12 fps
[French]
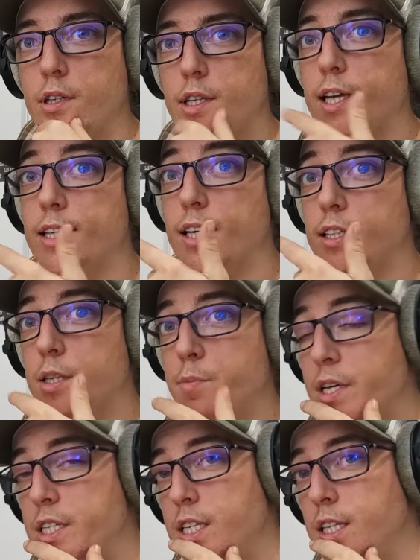quelqu'un qui
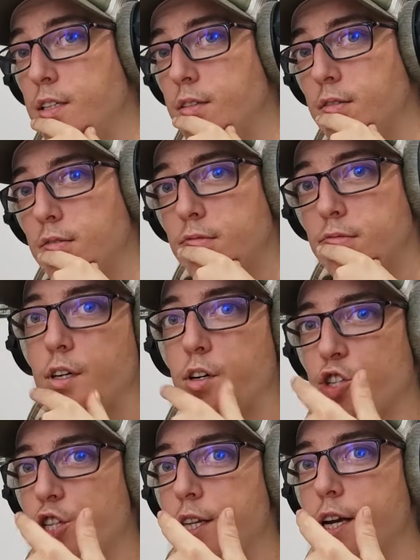médite,
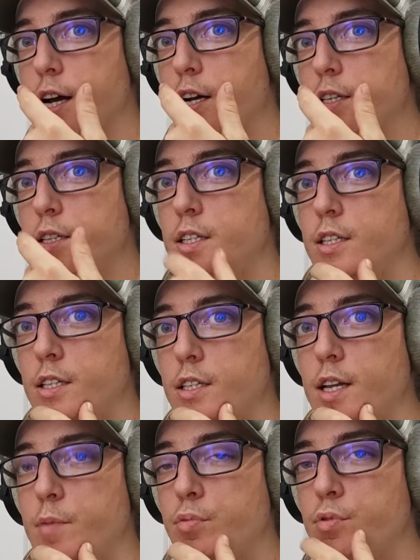en général,
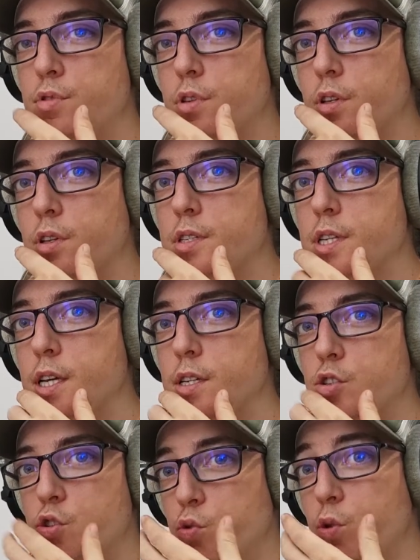il a plus tendance à
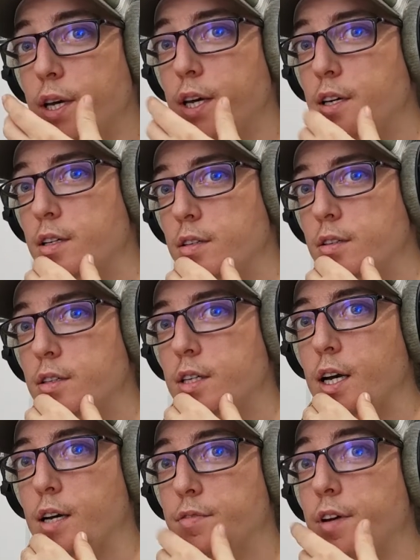sourire
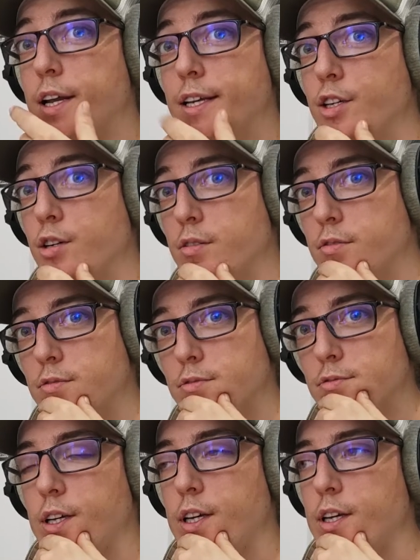qu'à faire la gueule.
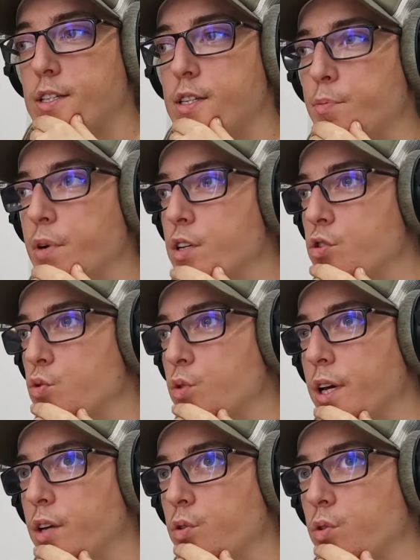Et c'est pas un
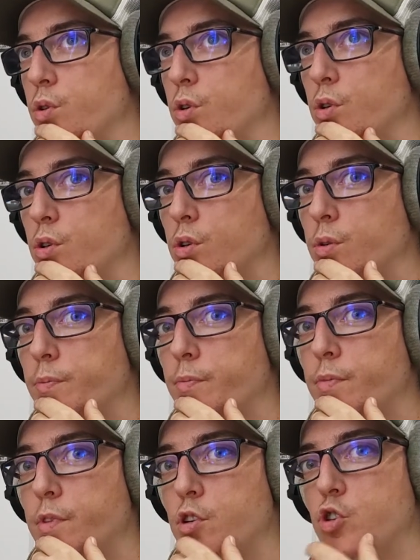sourire de
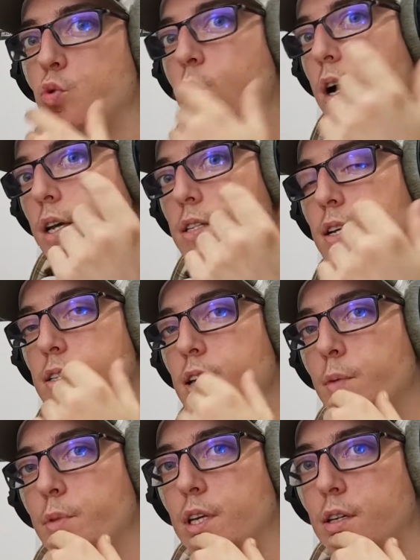joie
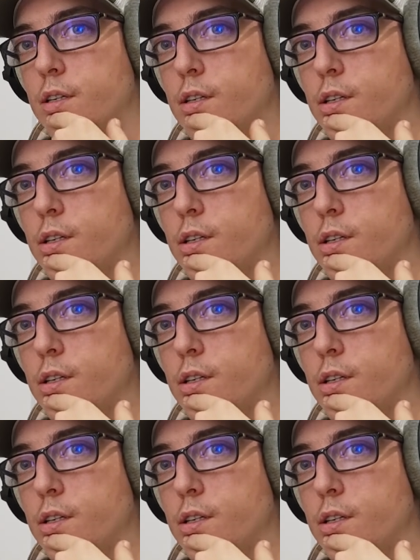exacerbée,